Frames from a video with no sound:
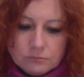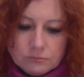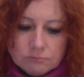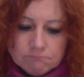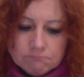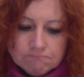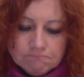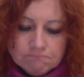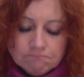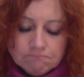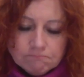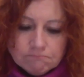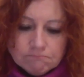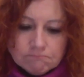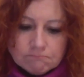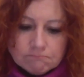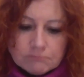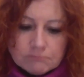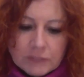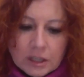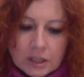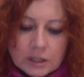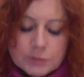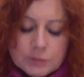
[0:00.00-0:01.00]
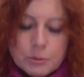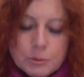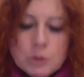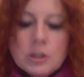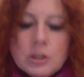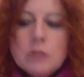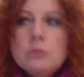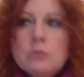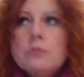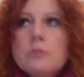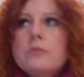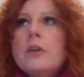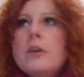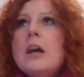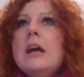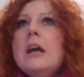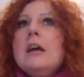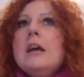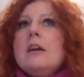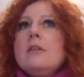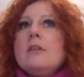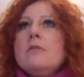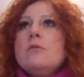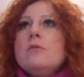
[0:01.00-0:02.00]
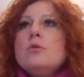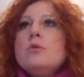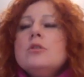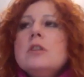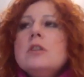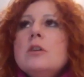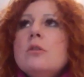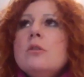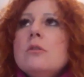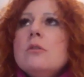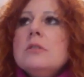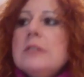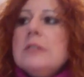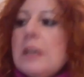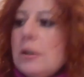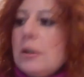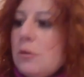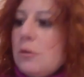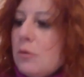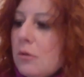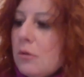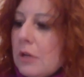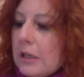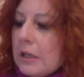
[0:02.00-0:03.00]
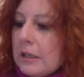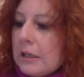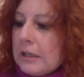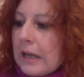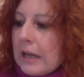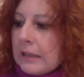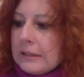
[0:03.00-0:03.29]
y, respondentów w różnego rodzaju y,